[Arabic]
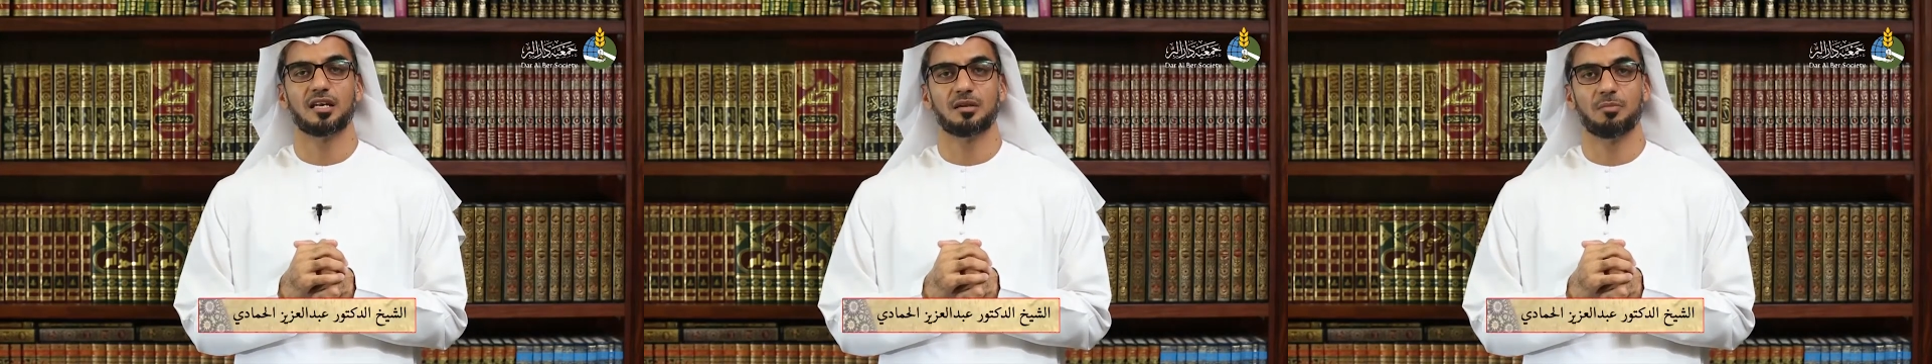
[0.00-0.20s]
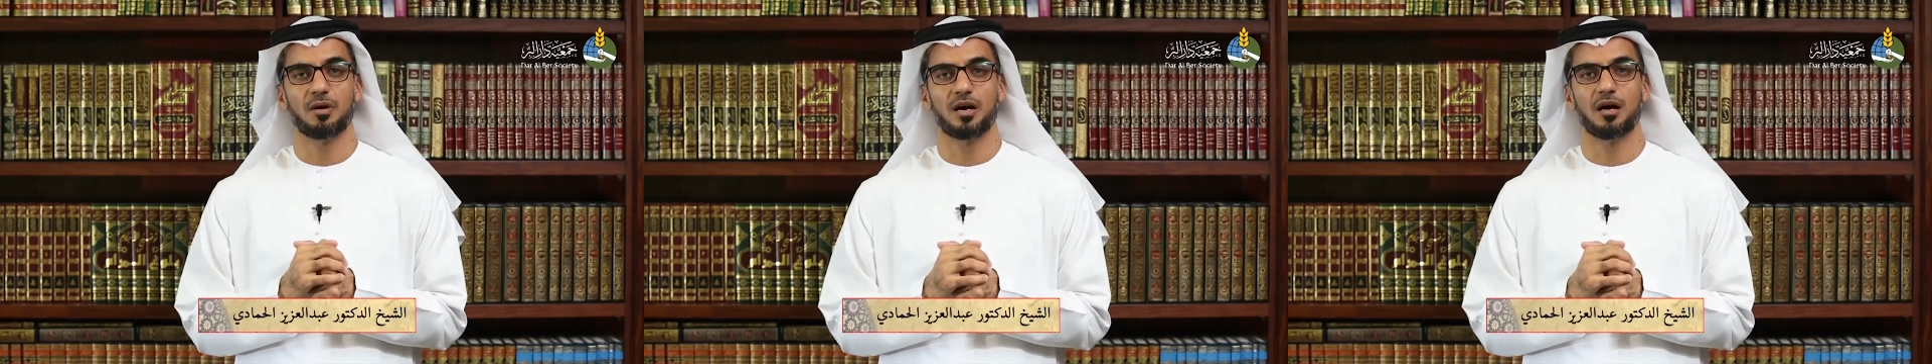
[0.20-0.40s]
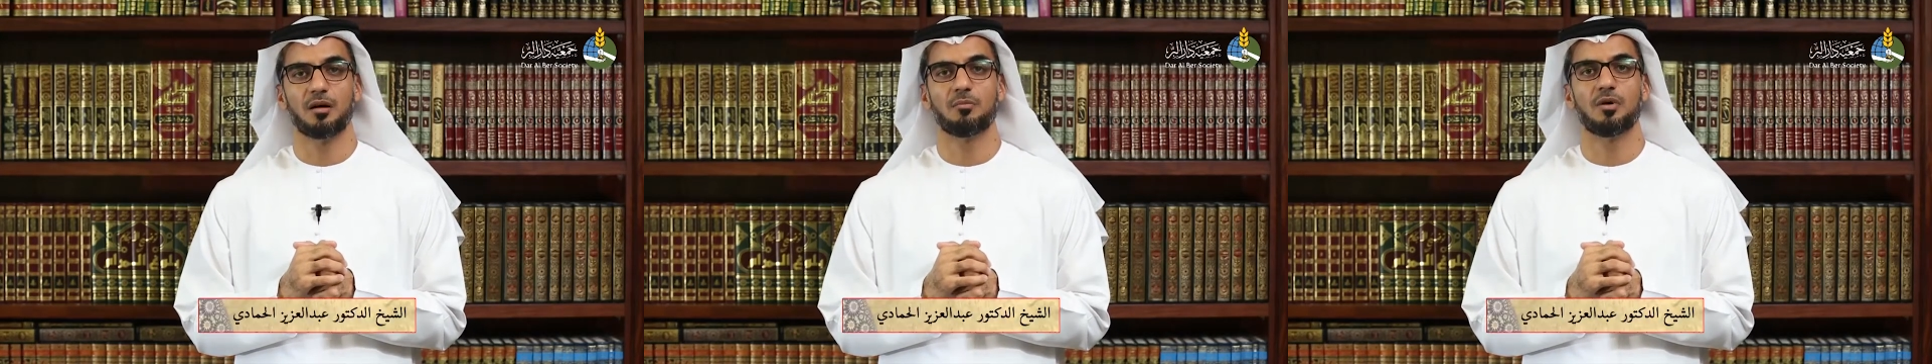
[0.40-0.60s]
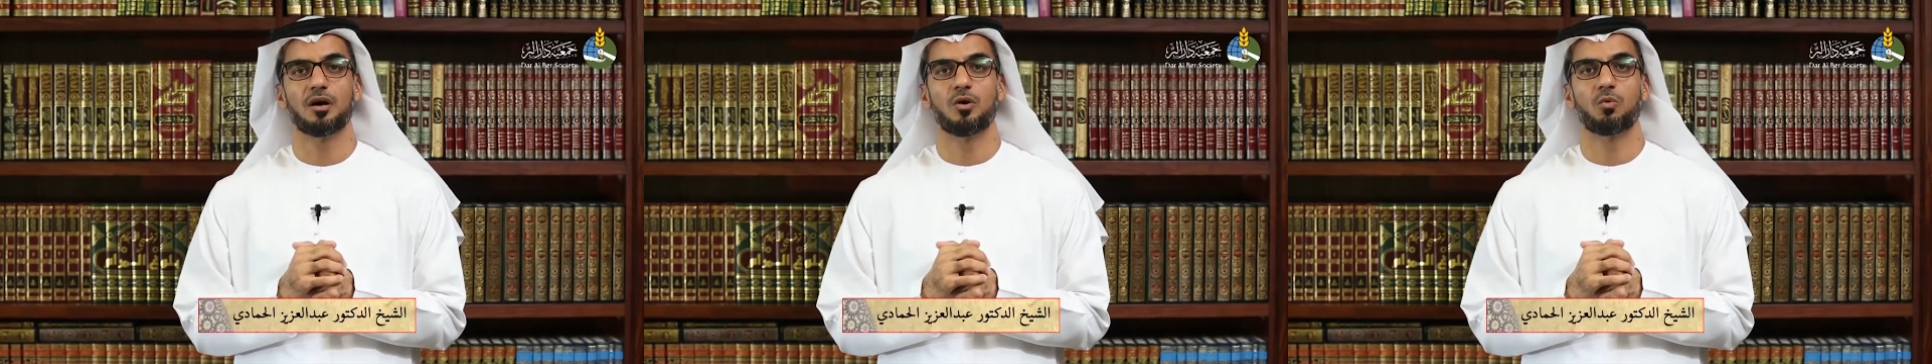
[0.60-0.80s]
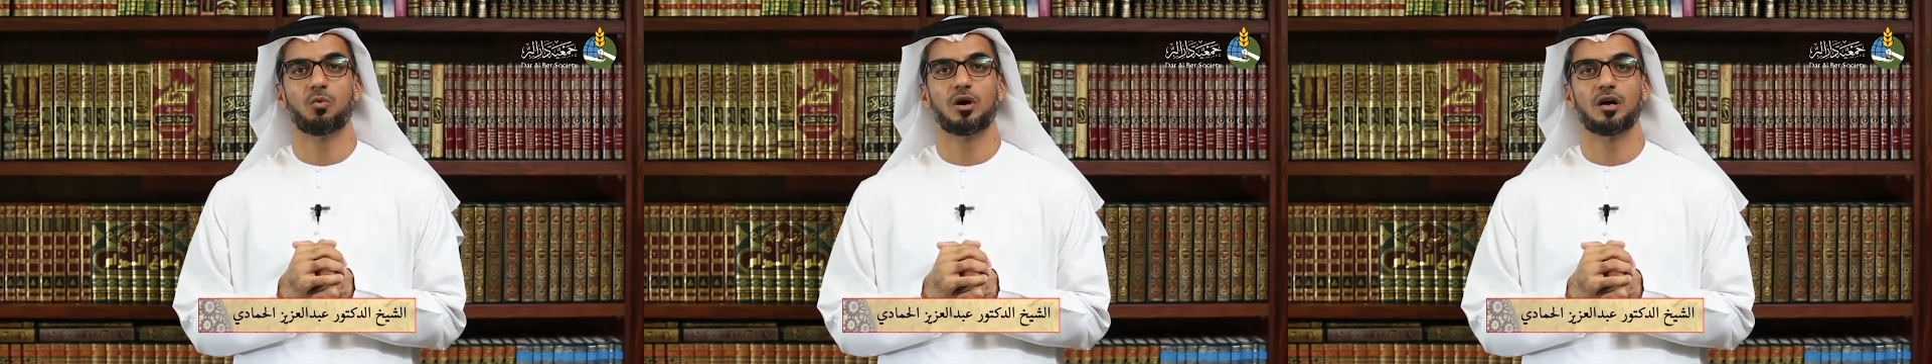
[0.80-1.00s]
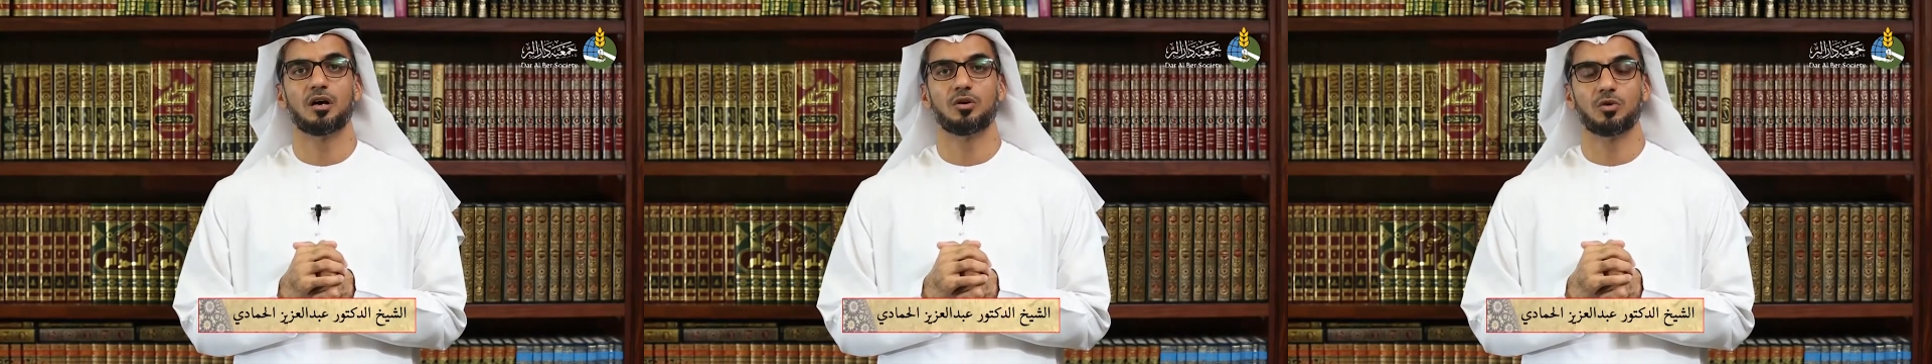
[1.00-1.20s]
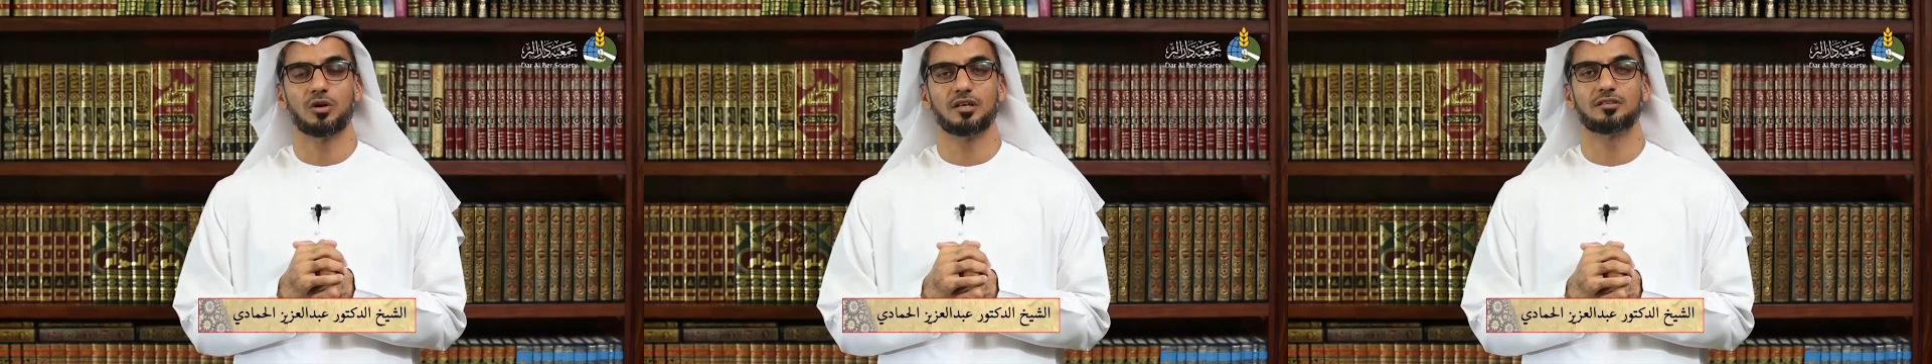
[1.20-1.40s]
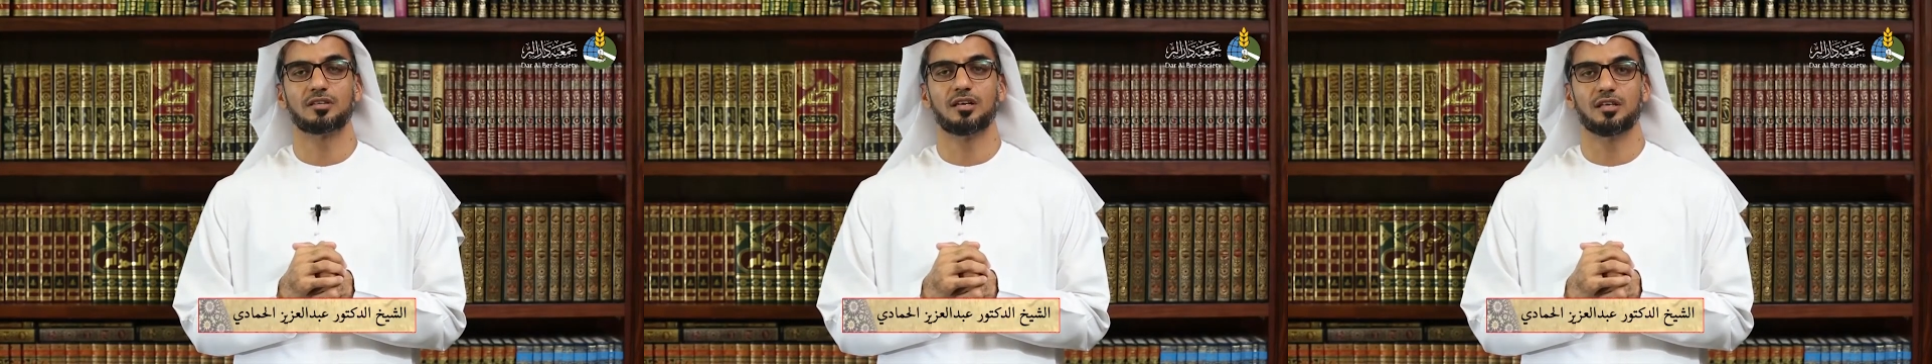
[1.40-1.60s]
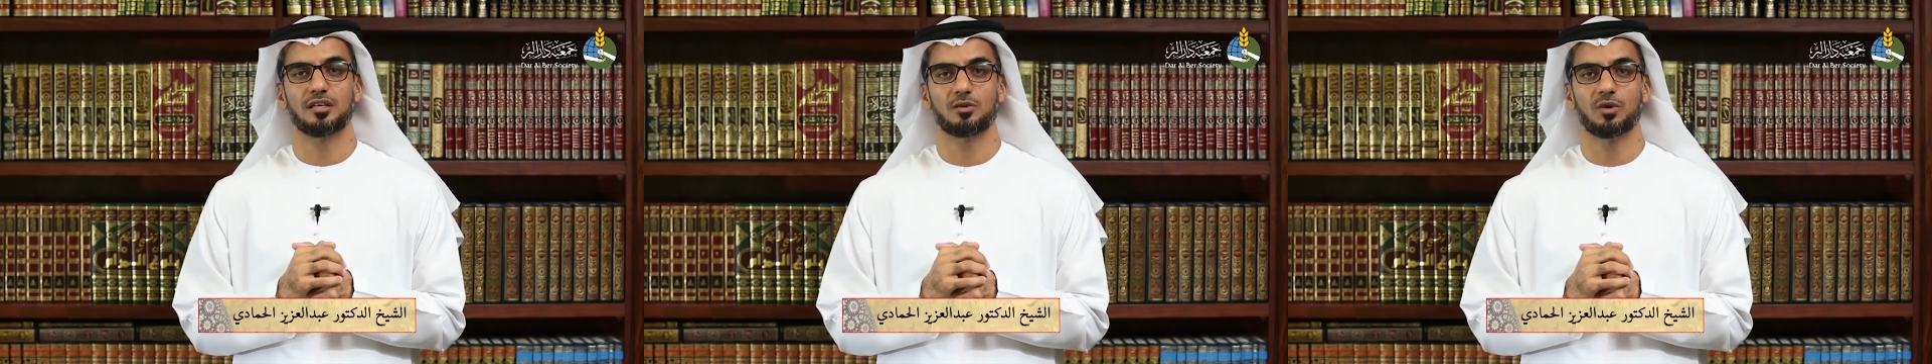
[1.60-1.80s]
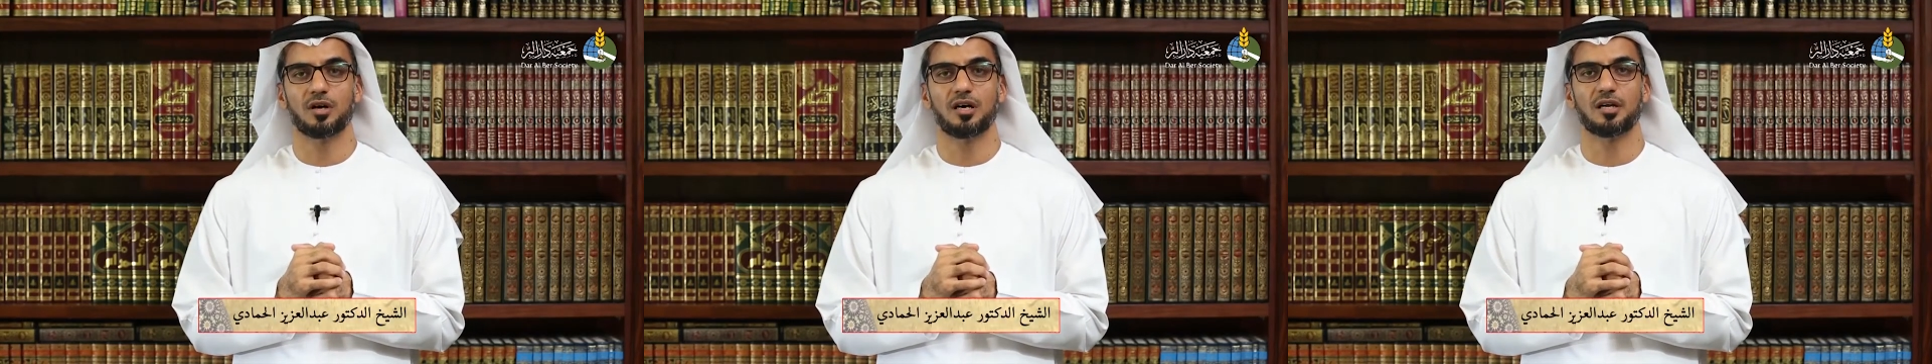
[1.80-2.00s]
لباب ولغة
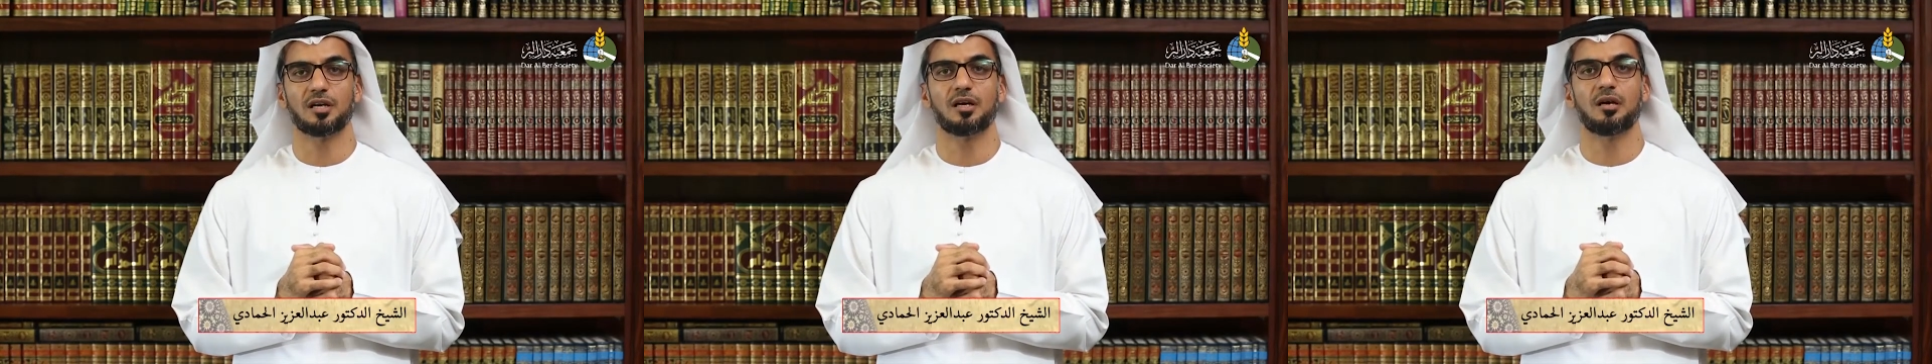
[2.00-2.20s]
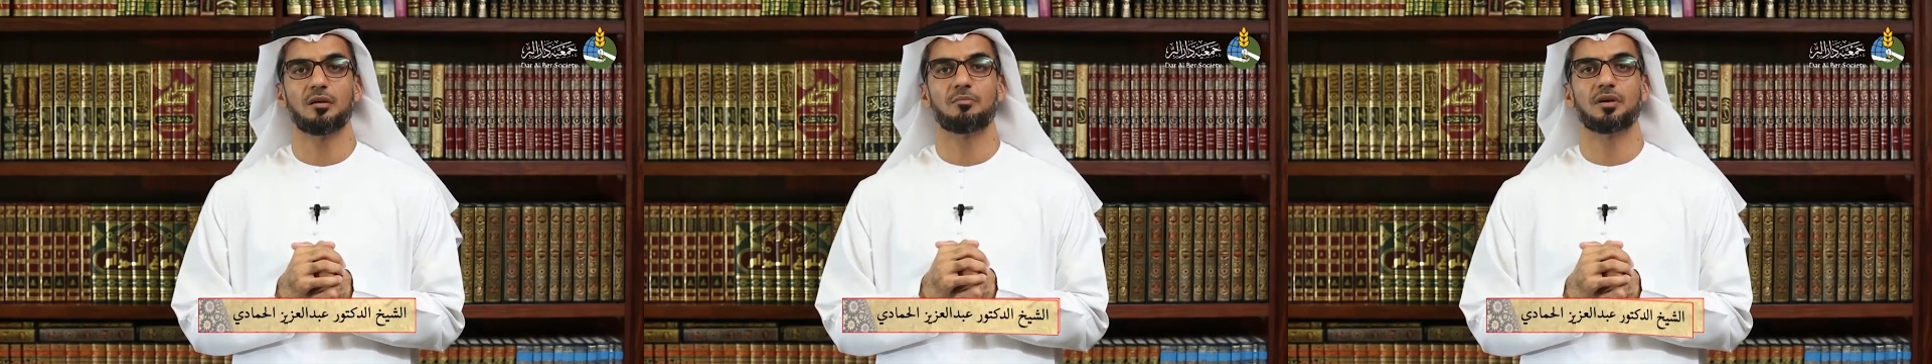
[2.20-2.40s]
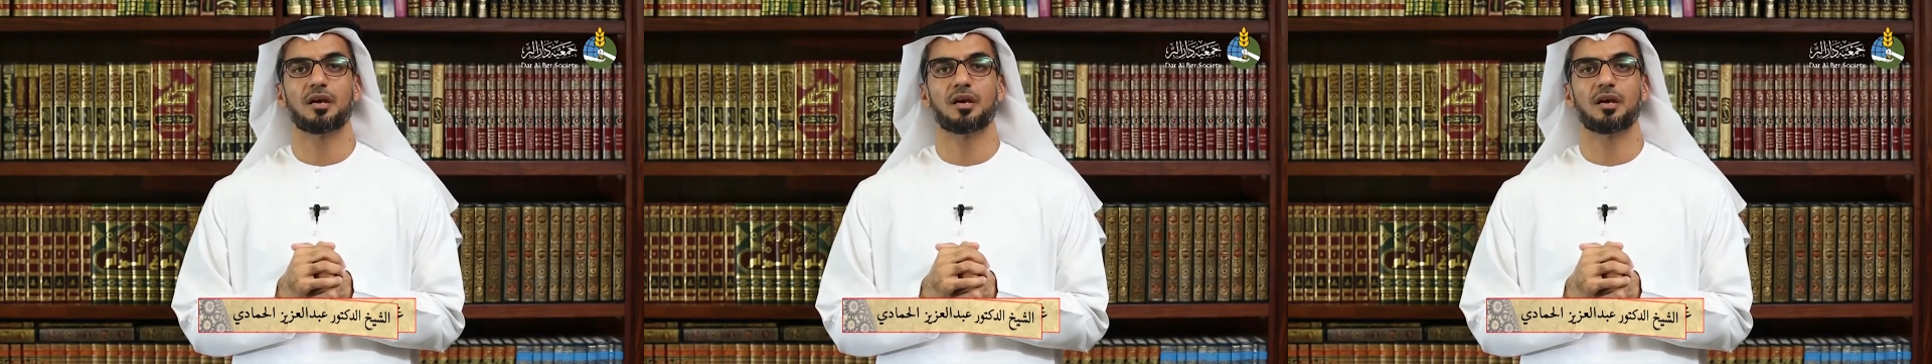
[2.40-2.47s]
الحوار